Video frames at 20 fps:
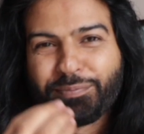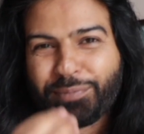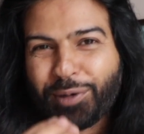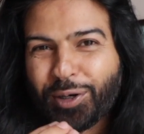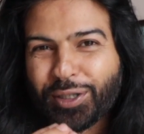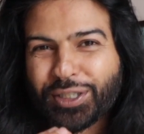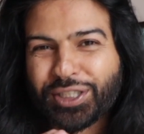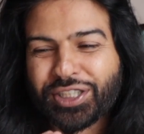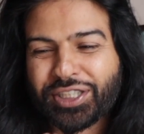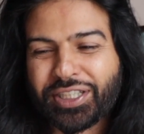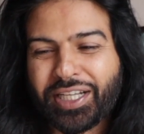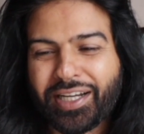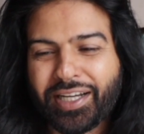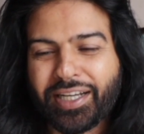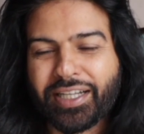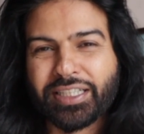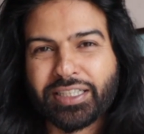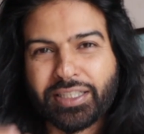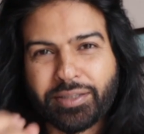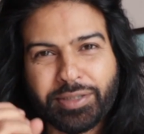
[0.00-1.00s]
पहुंचता
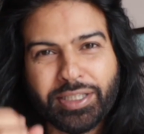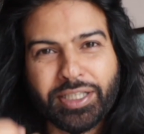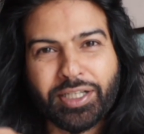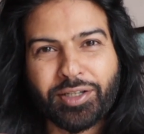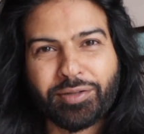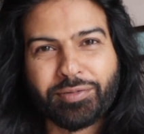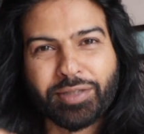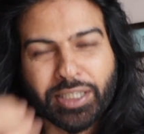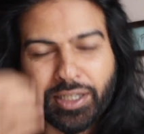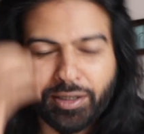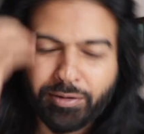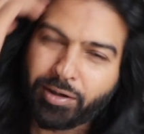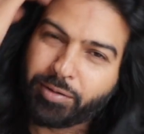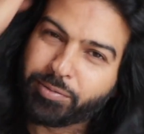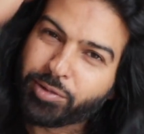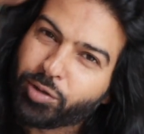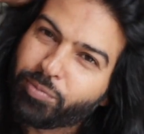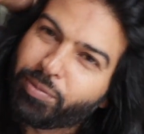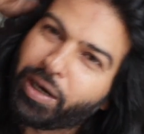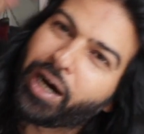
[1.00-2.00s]
है समझ रहे हो मतलब
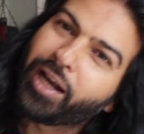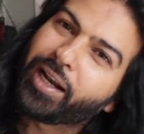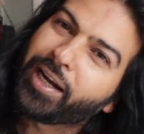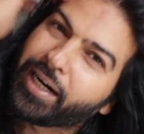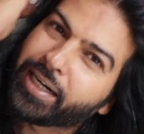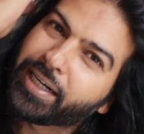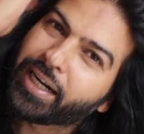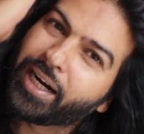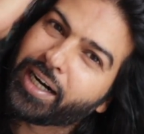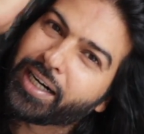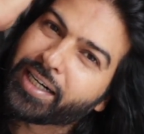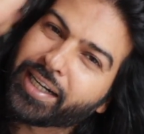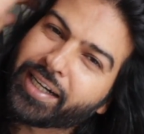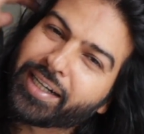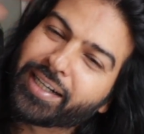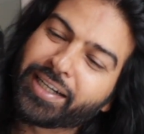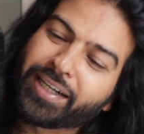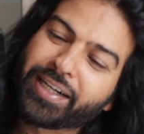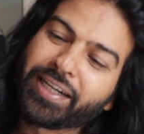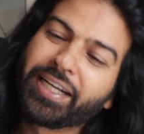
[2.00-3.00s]
हमको बाल हटा हटा
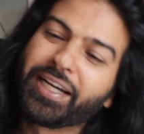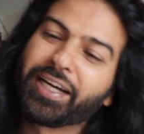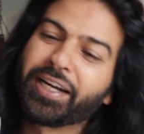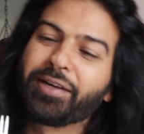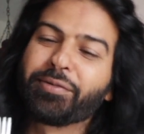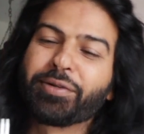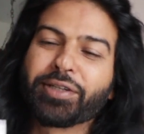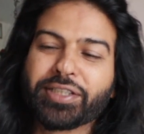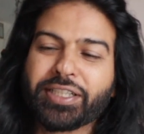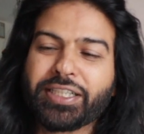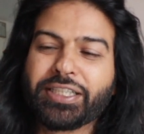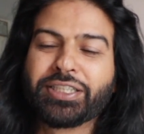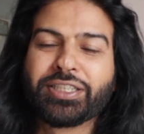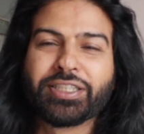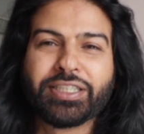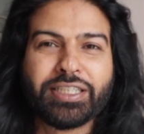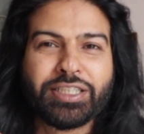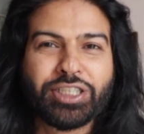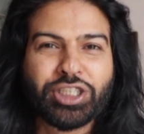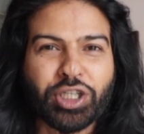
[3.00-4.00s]
कर नहीं करने पड़ते
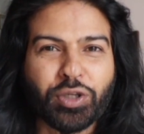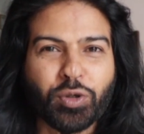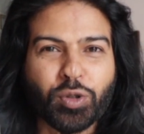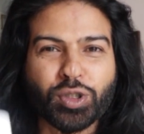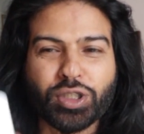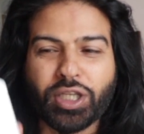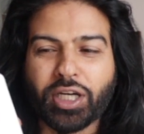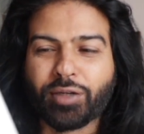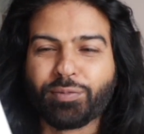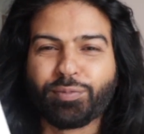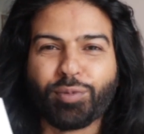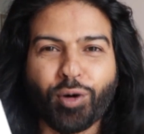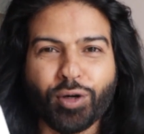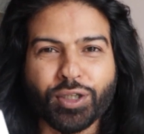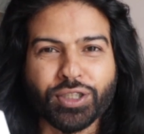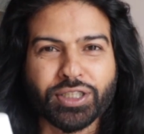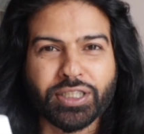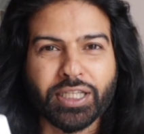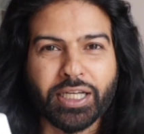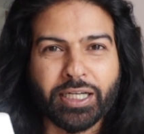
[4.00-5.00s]
इससे जड़ों तक
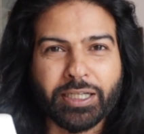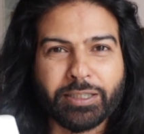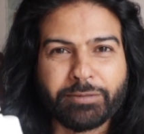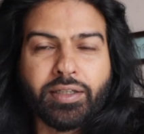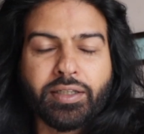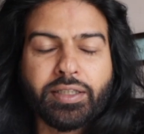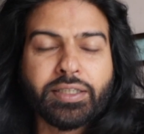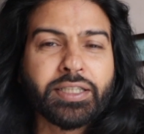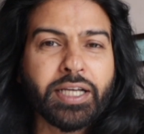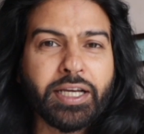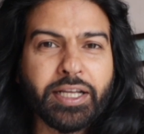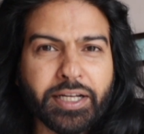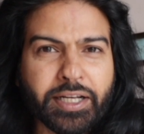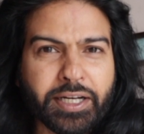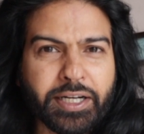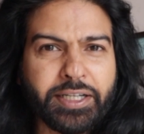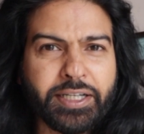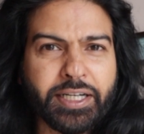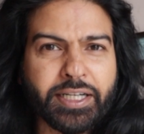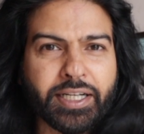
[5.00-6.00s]
पहुंचता है इसके
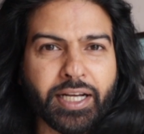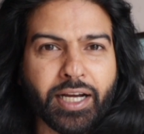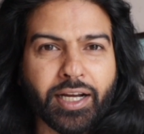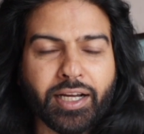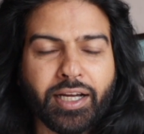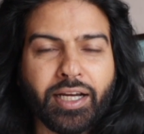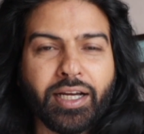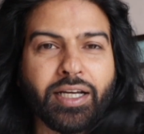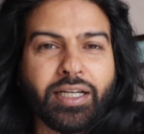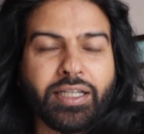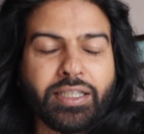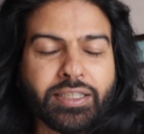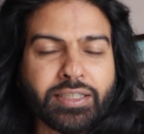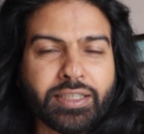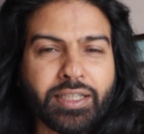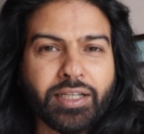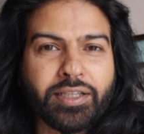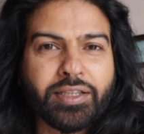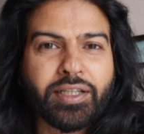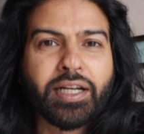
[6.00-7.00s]
इंग्रेडिएंट क्या क्या हैं
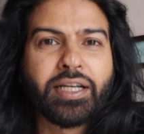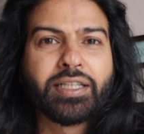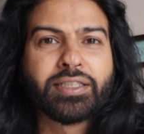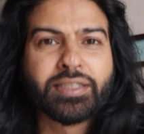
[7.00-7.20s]
इसके अंदर है